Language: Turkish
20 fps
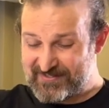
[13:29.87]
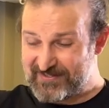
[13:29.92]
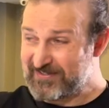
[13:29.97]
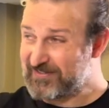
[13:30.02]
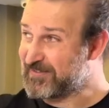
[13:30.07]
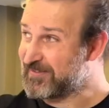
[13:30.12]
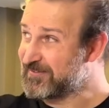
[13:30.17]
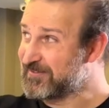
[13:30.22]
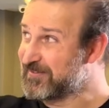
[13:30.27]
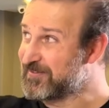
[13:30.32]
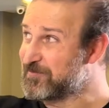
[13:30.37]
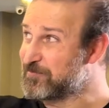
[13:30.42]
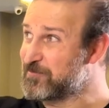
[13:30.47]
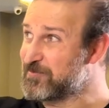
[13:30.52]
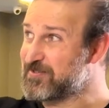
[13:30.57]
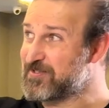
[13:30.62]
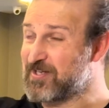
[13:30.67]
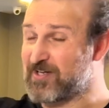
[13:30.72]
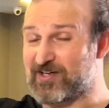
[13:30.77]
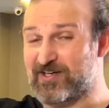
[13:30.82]

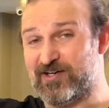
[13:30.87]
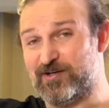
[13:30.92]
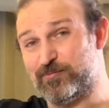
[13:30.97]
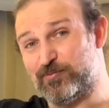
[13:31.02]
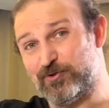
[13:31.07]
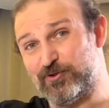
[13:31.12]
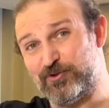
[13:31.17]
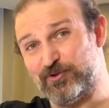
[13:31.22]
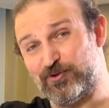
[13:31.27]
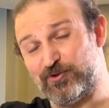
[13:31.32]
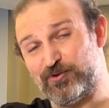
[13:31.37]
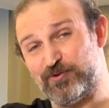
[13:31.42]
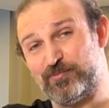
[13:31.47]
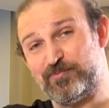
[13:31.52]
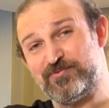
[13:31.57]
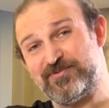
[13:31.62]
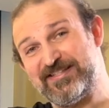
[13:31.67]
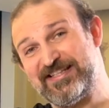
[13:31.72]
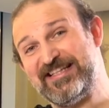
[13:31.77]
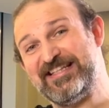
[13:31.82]
kanalımıza abone olup
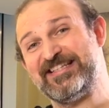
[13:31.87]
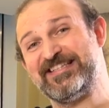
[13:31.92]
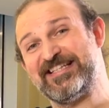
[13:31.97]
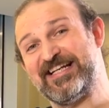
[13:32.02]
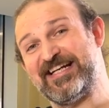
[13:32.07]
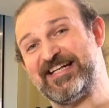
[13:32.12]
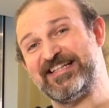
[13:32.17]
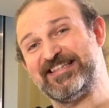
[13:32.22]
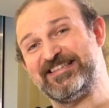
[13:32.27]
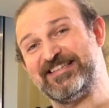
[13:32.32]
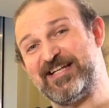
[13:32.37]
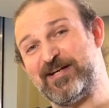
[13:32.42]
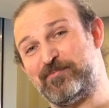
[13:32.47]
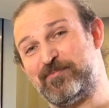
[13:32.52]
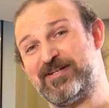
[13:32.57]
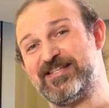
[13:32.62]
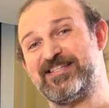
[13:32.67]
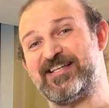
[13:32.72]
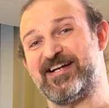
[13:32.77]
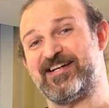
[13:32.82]
zil işaretine
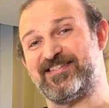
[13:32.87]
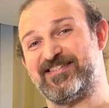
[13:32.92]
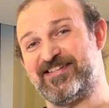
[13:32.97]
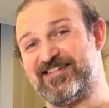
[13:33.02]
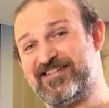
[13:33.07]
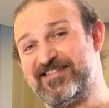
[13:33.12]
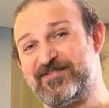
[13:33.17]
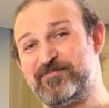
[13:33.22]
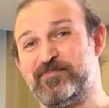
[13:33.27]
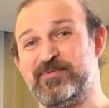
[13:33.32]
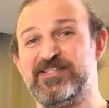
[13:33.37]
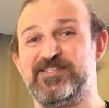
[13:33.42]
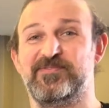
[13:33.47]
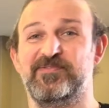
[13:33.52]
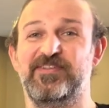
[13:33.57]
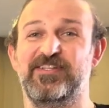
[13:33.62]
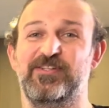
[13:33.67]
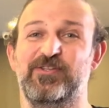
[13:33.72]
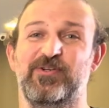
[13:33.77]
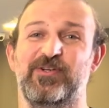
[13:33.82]
basarsanız biz
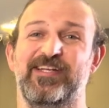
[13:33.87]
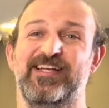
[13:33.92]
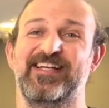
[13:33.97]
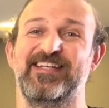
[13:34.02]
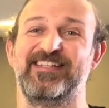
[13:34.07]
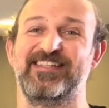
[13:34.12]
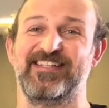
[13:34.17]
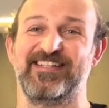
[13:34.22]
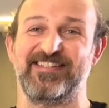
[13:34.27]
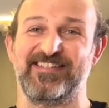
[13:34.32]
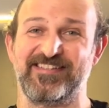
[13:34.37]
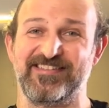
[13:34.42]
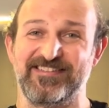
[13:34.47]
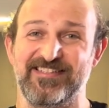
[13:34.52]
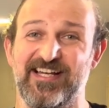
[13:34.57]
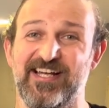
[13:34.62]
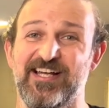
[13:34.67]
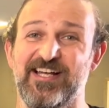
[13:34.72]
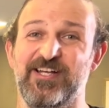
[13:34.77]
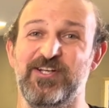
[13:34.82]
video
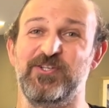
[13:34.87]
yayınladıkça